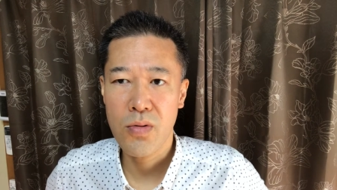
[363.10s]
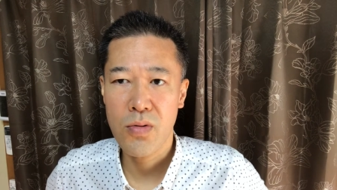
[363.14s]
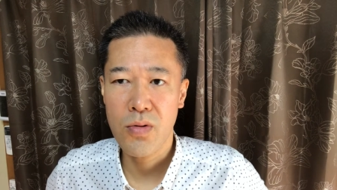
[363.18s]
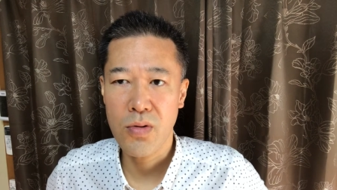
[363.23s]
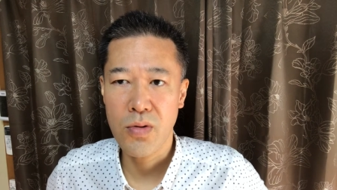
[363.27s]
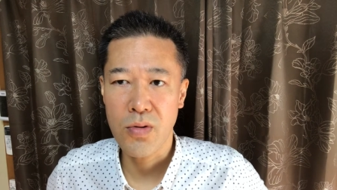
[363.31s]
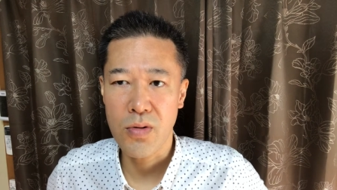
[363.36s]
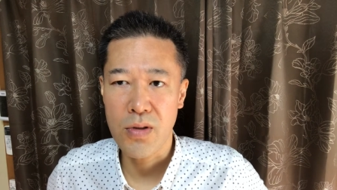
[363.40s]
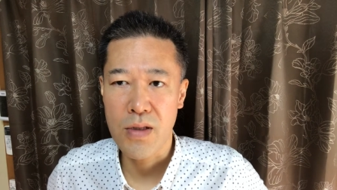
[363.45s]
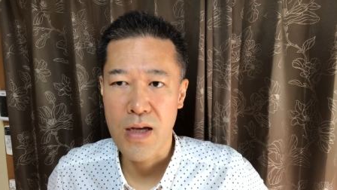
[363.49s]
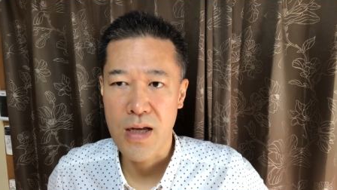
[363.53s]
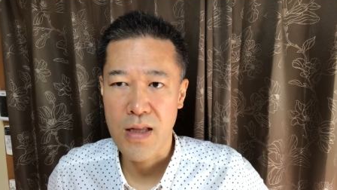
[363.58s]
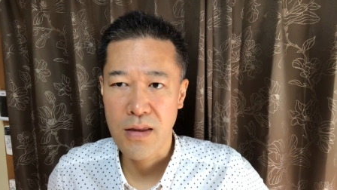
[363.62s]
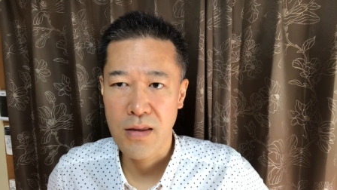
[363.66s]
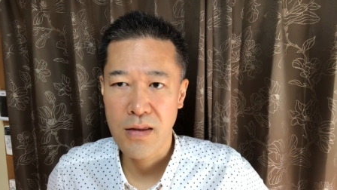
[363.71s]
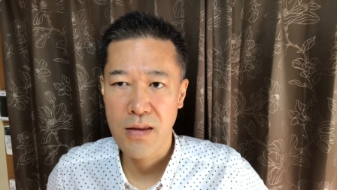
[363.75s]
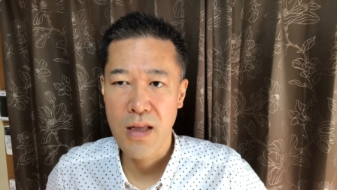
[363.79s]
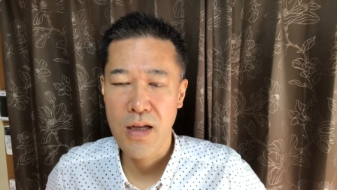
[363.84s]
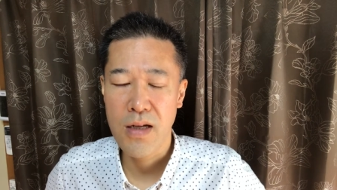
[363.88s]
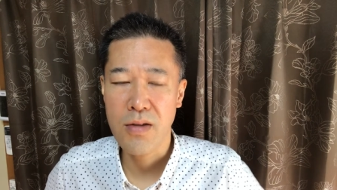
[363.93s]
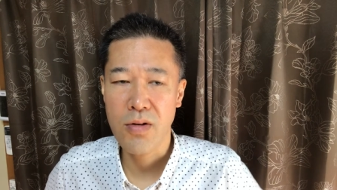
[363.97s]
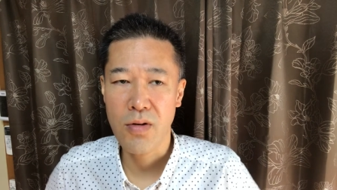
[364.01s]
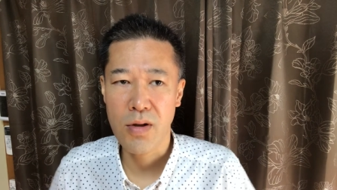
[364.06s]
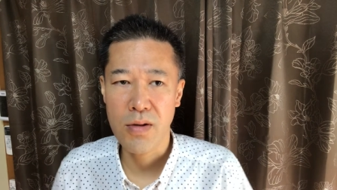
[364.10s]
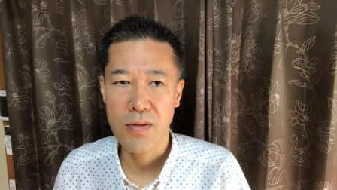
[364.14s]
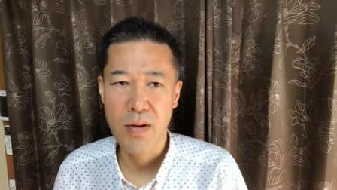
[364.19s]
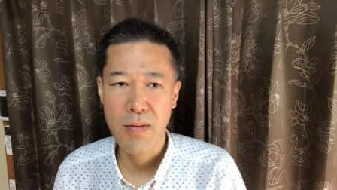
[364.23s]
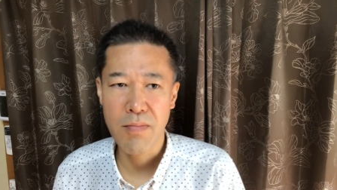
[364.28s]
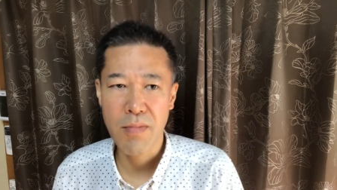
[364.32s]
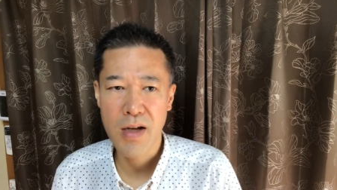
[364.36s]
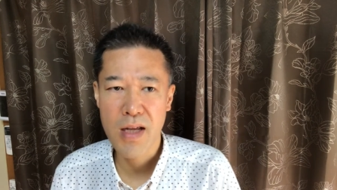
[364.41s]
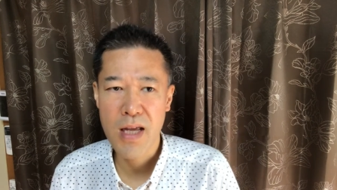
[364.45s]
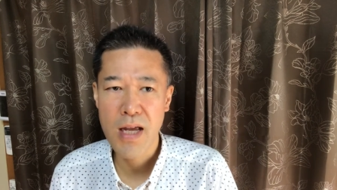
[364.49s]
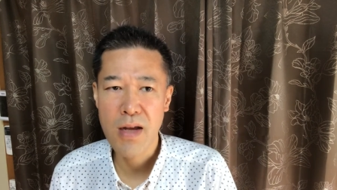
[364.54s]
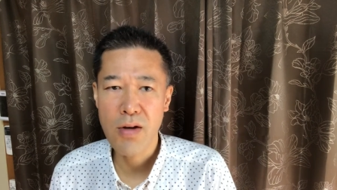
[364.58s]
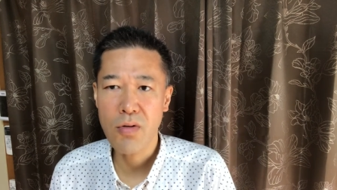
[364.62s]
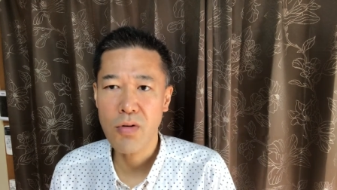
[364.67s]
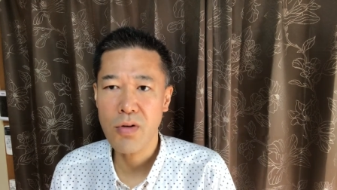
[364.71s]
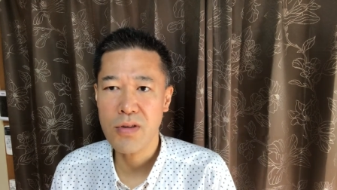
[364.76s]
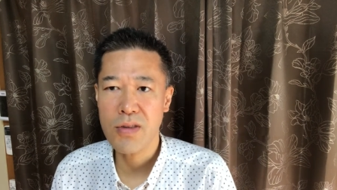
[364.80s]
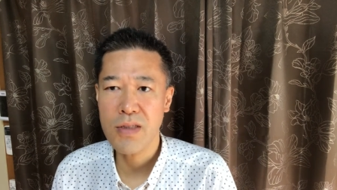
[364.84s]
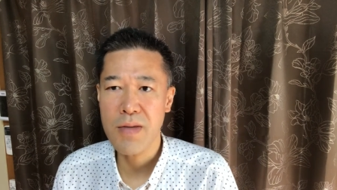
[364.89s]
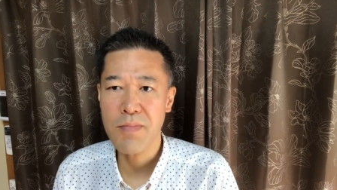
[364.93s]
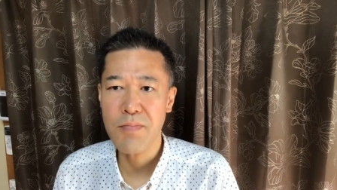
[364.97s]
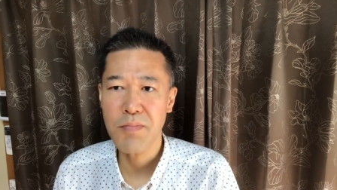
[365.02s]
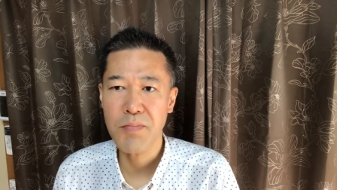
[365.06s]
ことであったりとか、まあ、健康
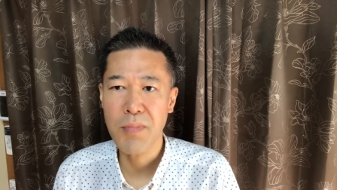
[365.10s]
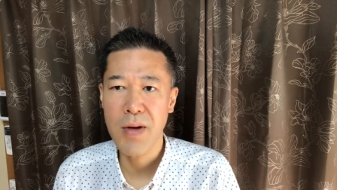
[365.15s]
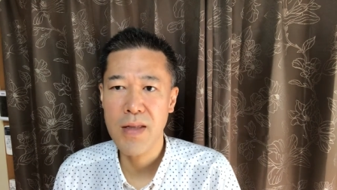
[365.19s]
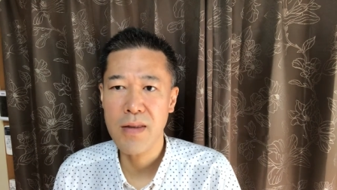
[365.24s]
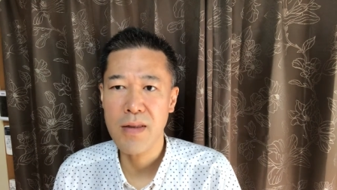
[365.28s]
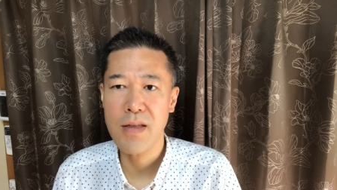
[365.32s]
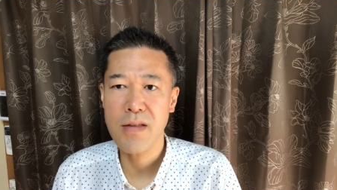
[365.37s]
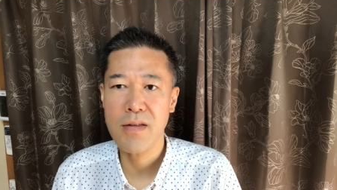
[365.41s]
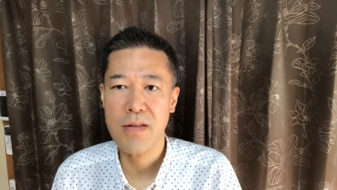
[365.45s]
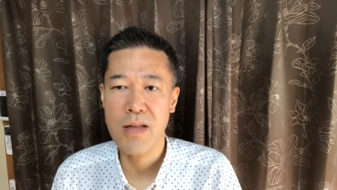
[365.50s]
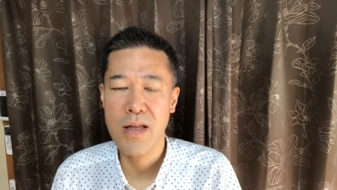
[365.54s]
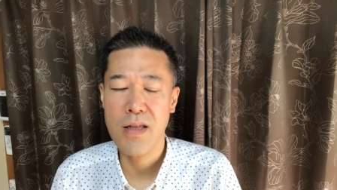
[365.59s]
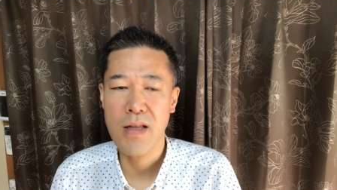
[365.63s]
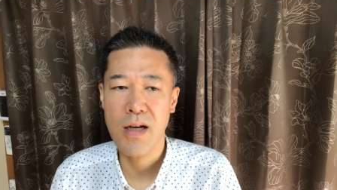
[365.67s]
全般ですね。